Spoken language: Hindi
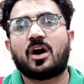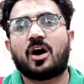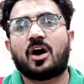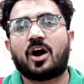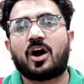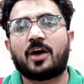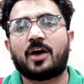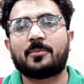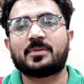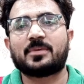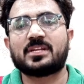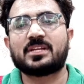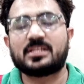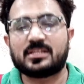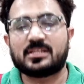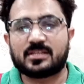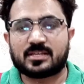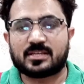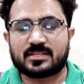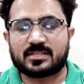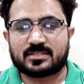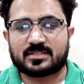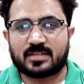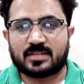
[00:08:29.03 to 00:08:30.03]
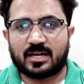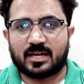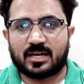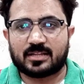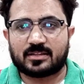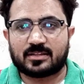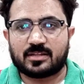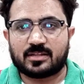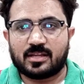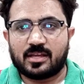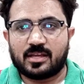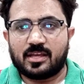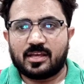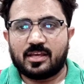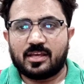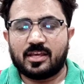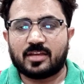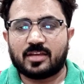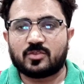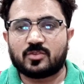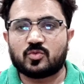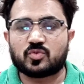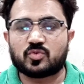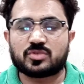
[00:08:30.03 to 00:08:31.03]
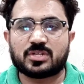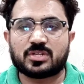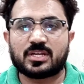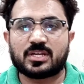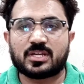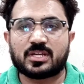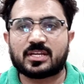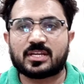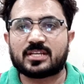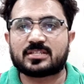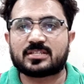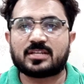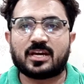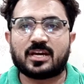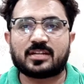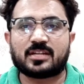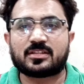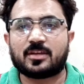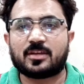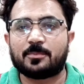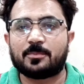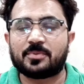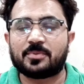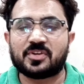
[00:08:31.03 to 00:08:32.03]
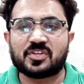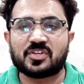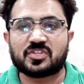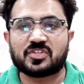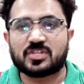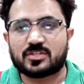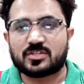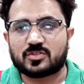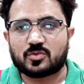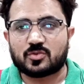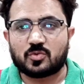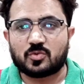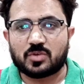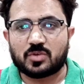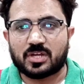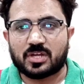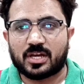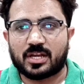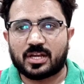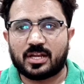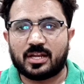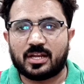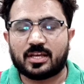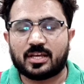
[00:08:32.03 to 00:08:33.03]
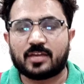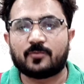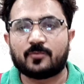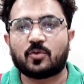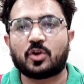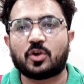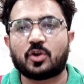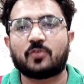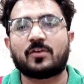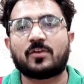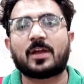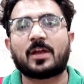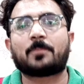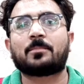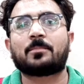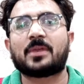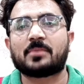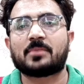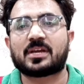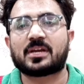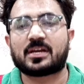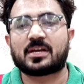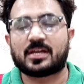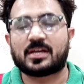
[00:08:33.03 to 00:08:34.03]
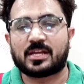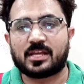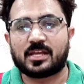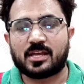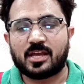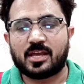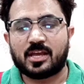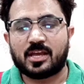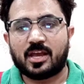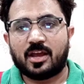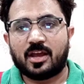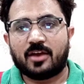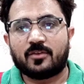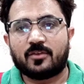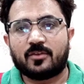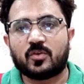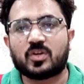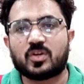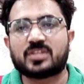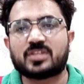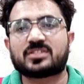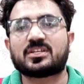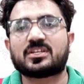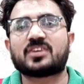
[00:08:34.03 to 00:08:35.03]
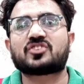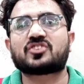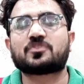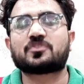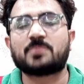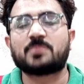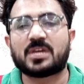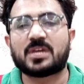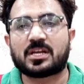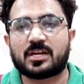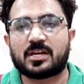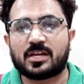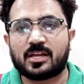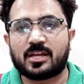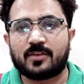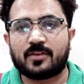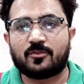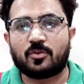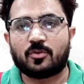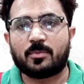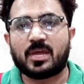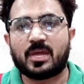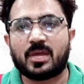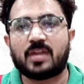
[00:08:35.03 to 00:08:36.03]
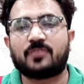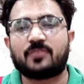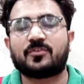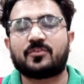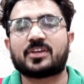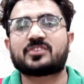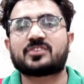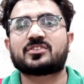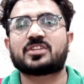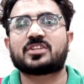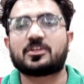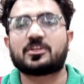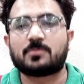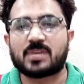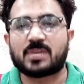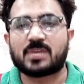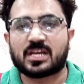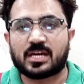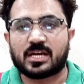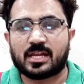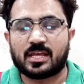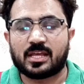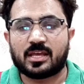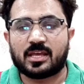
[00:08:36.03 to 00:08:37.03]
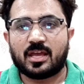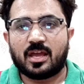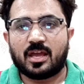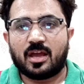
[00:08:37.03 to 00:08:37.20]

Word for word: हार्मनी के साथ एक दूसरे के साथ कंपटीशन ज़रूर करें लेकिन वो डेवलपमेंट में करें वो रिसर्च में करें वो मैन्युफैक्चरिंग में करें